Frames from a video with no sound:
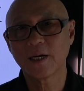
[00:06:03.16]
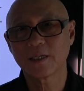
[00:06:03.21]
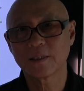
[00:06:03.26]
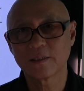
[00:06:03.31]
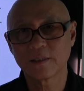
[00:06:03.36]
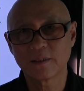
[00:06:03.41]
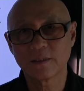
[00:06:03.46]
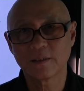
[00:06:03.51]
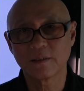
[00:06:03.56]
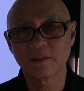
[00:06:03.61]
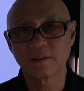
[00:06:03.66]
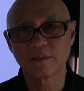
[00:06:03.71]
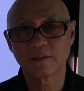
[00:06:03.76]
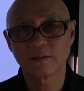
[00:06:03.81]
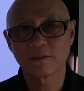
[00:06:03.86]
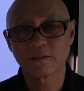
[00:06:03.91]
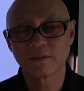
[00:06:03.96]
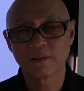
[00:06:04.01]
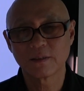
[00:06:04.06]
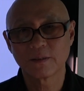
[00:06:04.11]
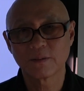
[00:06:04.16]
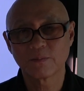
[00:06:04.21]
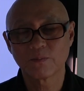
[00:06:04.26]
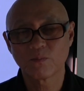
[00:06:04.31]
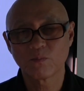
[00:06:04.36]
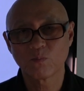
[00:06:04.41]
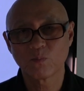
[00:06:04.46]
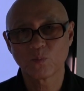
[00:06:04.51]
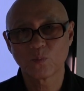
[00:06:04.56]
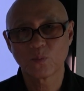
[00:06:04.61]
가서는
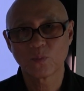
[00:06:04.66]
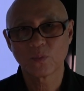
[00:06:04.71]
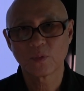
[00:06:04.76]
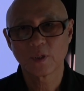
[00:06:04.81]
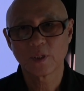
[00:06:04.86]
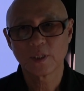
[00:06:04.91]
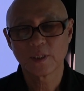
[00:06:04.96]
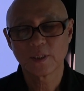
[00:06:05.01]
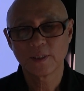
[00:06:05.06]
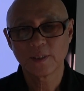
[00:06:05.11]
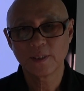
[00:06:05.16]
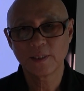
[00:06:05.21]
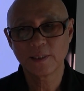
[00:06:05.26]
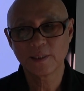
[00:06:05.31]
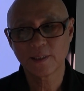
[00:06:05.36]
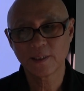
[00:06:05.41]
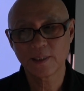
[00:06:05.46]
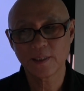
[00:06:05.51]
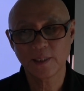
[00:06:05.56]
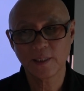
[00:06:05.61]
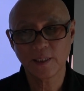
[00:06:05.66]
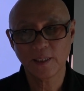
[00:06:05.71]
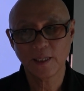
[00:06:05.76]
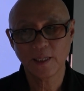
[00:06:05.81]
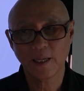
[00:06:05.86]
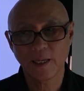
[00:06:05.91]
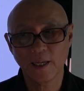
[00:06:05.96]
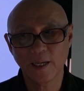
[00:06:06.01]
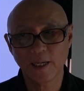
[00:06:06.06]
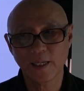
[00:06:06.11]

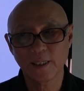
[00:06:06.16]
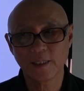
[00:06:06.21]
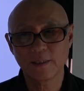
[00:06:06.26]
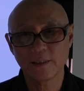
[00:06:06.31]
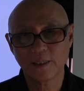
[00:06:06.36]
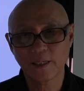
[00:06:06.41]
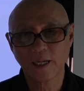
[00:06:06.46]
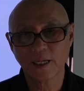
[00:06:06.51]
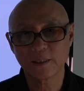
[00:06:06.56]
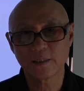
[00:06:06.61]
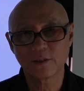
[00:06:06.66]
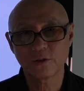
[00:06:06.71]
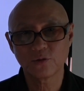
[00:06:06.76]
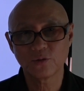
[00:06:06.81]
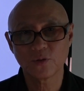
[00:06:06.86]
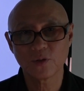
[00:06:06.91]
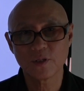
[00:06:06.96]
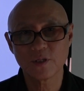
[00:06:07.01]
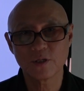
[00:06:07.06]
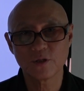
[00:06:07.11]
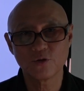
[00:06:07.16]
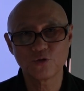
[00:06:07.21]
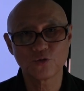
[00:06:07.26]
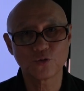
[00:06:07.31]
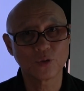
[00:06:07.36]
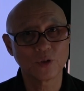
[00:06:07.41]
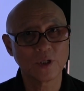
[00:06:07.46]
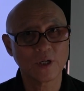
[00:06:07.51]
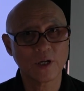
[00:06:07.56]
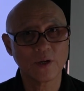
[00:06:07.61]
특히 아기를 가질 수 있는
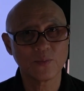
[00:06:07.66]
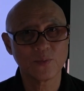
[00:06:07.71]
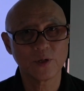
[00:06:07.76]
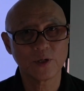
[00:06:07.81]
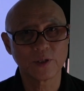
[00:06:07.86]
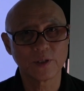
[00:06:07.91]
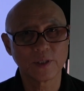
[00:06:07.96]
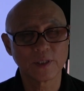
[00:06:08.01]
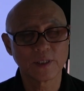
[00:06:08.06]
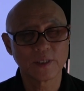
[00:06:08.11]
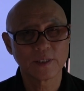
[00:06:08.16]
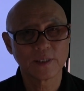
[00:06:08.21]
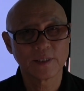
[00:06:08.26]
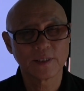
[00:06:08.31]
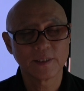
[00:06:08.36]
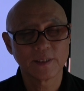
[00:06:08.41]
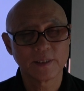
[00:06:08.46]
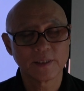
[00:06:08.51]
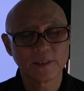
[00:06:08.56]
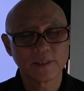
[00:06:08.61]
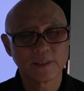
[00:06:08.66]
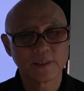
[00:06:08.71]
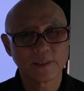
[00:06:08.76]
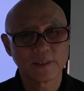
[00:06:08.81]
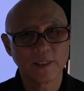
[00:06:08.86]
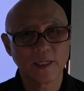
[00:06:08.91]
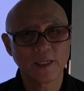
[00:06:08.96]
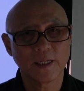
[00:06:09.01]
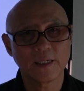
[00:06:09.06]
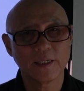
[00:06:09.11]
주기라면
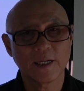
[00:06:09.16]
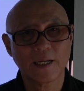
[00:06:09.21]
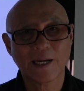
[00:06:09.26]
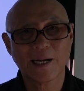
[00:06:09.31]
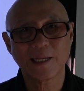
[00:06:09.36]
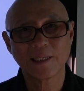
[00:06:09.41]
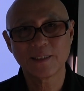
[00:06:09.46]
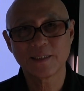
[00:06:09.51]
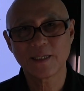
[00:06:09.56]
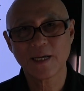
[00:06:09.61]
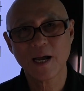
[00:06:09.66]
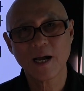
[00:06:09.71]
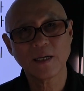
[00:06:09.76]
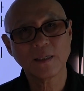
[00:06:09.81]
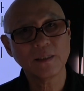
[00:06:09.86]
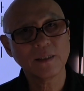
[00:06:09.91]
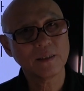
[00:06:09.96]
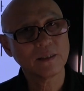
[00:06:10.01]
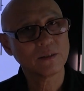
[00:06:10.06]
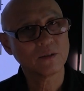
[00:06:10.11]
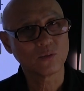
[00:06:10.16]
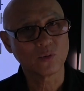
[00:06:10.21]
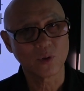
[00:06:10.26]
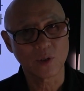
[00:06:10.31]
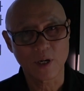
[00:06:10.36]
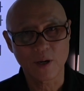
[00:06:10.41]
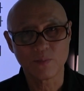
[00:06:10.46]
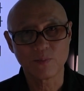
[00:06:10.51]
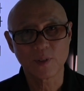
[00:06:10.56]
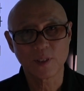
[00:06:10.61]
아기를 갖지 않기를
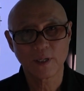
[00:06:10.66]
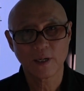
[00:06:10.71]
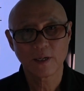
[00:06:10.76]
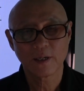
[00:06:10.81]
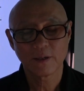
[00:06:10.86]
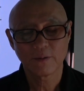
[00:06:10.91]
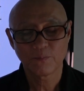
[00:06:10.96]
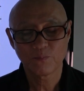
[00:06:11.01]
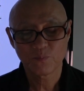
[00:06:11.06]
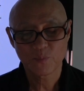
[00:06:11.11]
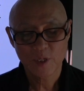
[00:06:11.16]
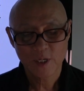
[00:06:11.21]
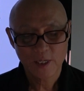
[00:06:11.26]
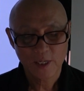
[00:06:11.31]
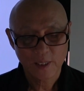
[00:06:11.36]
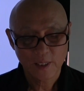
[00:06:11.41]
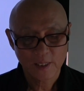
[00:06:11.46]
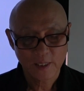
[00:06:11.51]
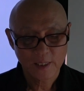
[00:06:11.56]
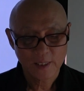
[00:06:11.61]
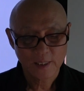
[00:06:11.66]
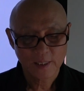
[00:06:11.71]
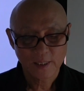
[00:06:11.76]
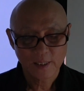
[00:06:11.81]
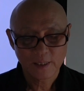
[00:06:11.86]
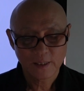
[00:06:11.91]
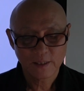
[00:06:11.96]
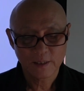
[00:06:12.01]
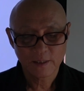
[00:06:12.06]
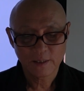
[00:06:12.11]
권합니다.
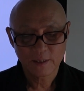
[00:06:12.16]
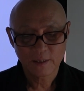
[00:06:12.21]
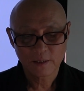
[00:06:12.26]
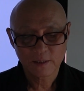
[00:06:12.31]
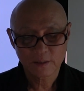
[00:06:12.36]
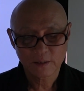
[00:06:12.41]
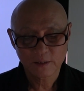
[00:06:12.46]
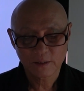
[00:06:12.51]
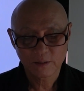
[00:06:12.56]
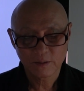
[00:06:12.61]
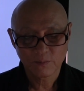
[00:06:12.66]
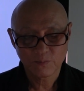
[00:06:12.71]
아,